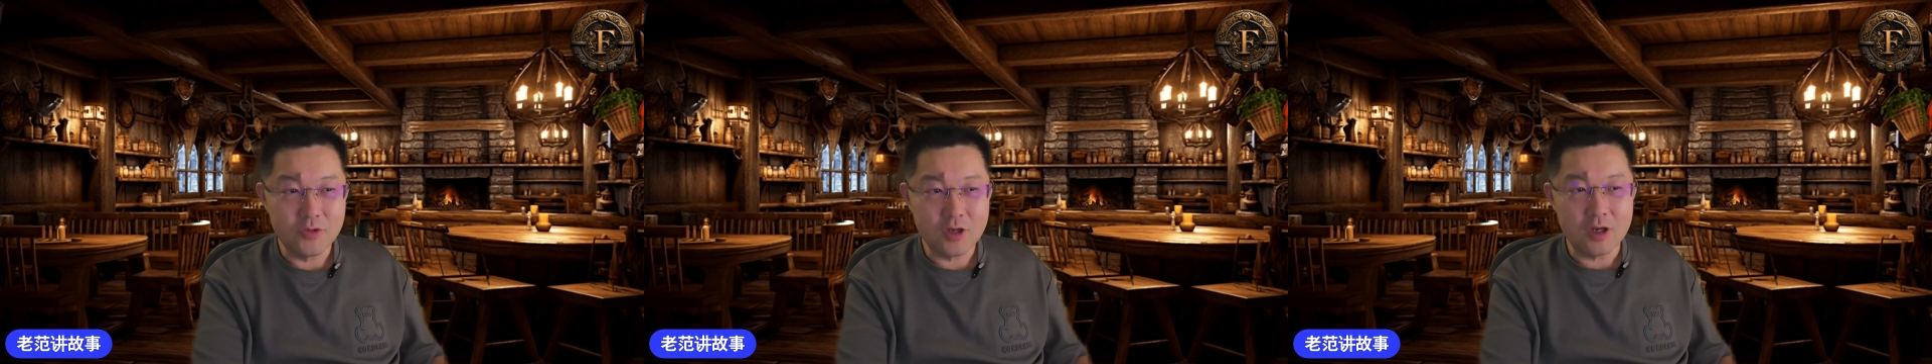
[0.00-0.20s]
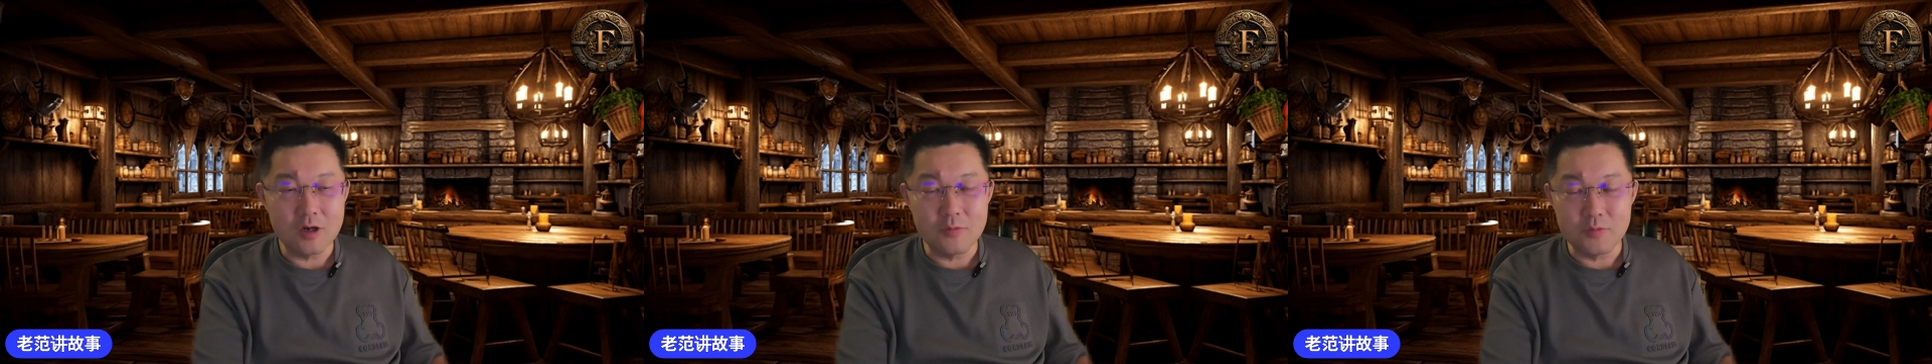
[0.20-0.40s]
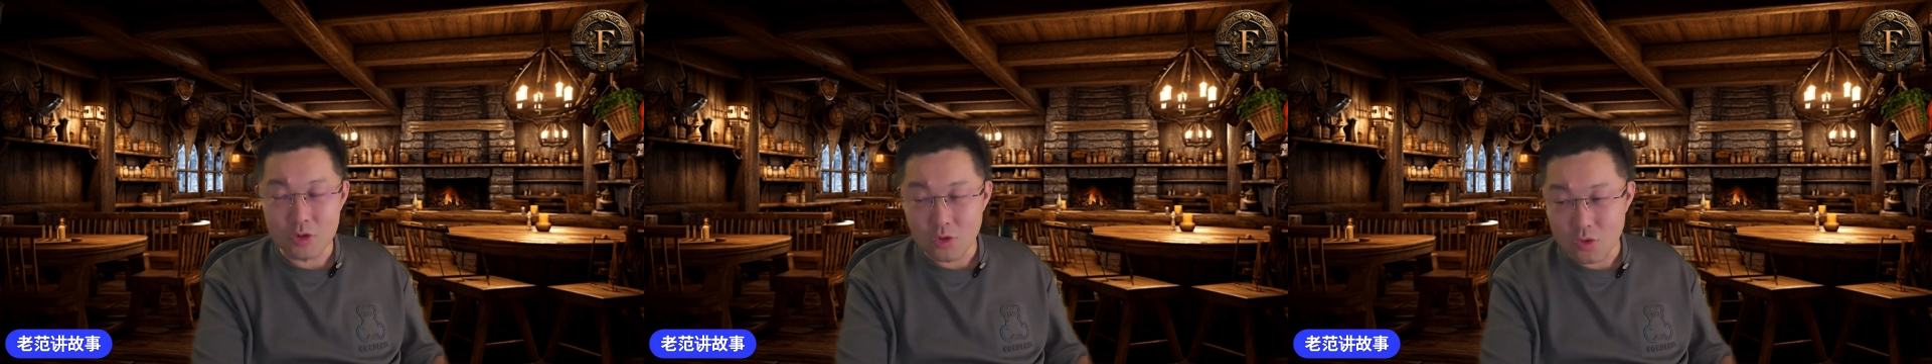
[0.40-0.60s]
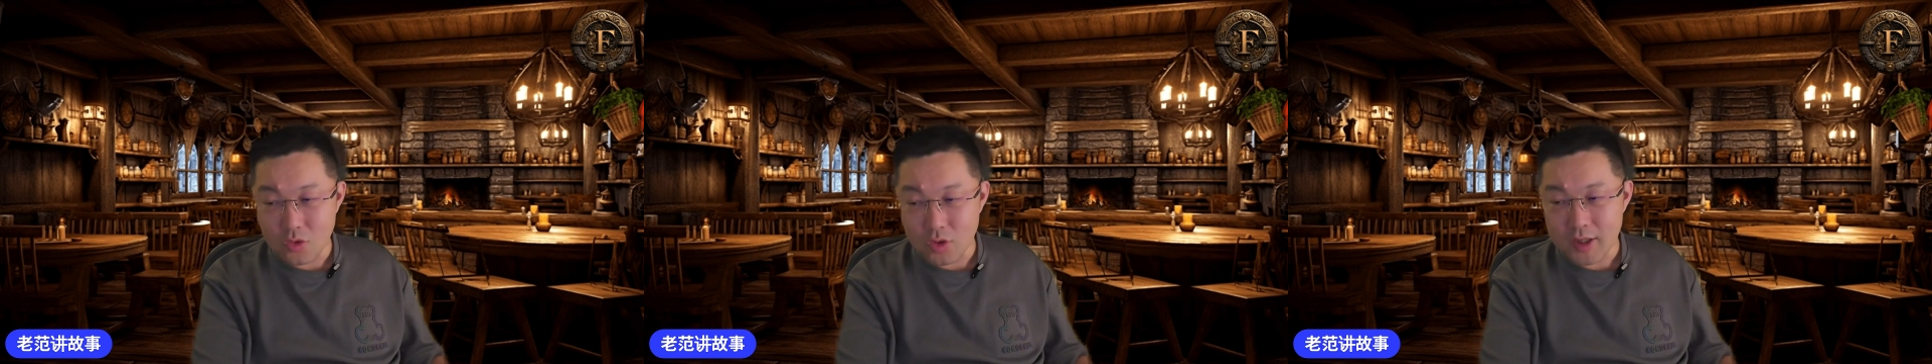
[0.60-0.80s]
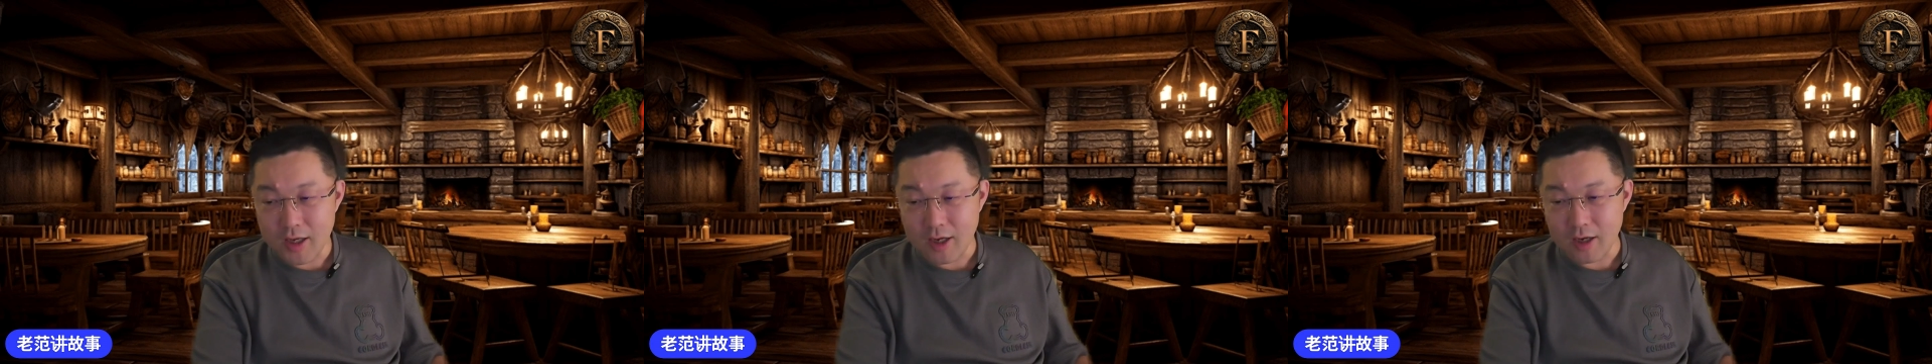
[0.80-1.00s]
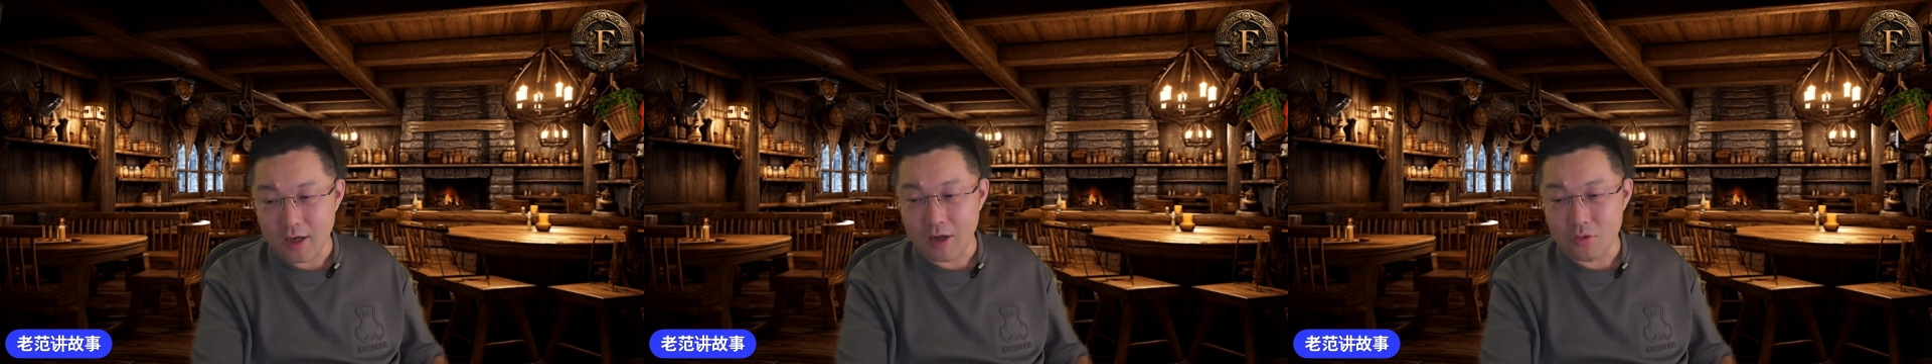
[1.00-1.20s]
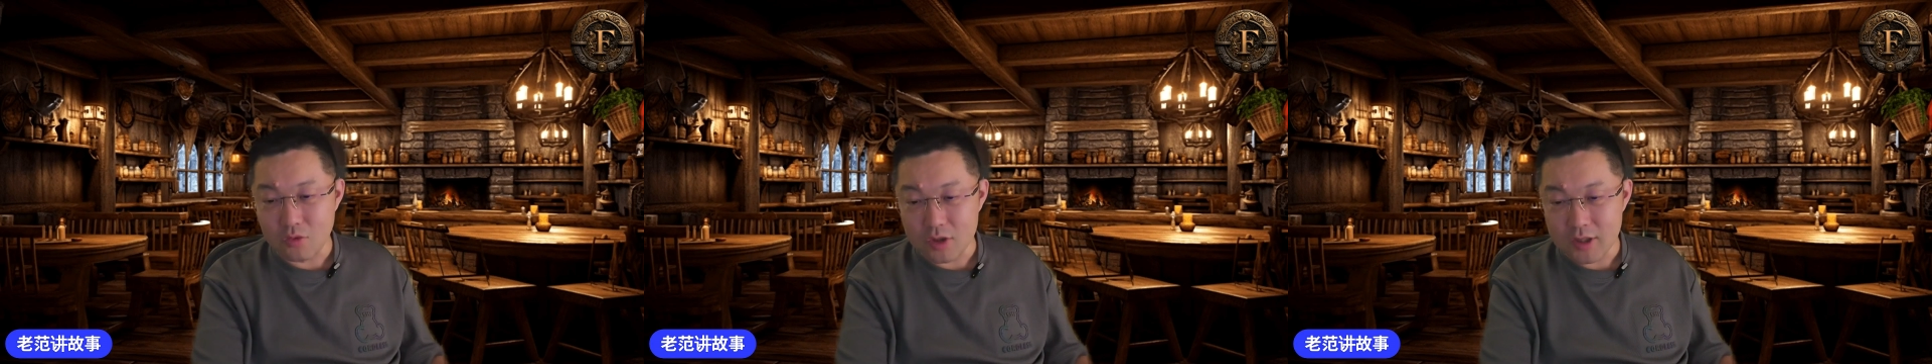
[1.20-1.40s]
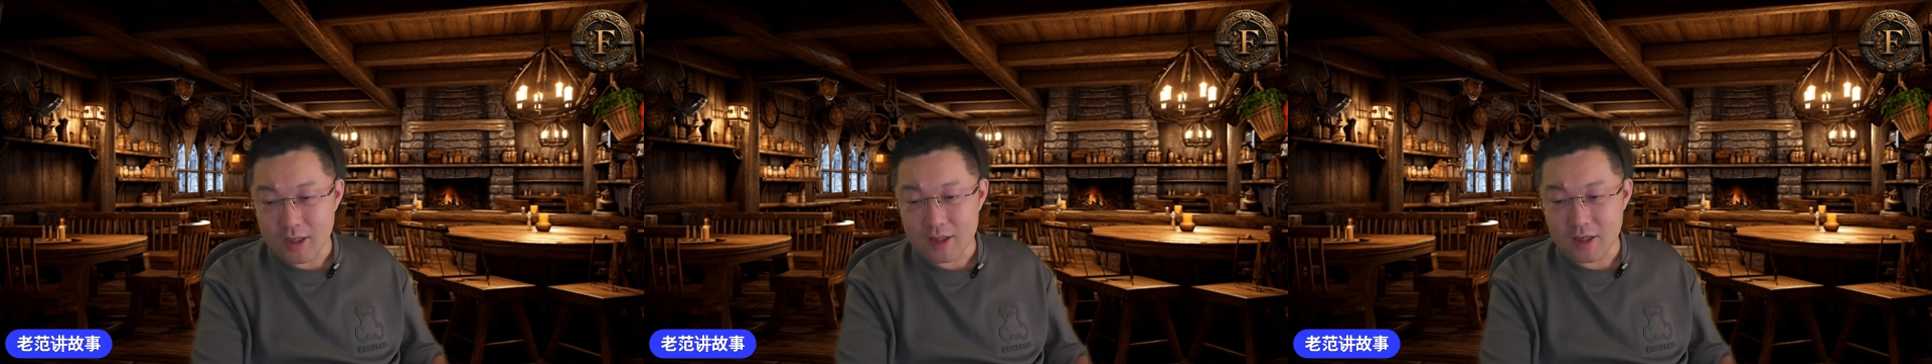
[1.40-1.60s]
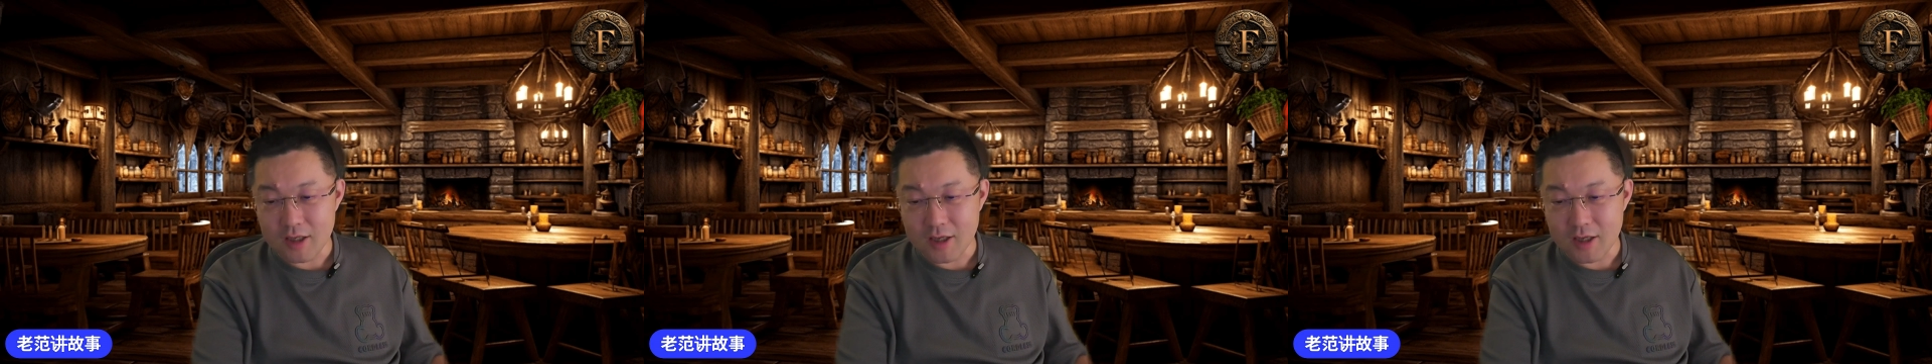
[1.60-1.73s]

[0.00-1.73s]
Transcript: 更别说国内了啊，国内的这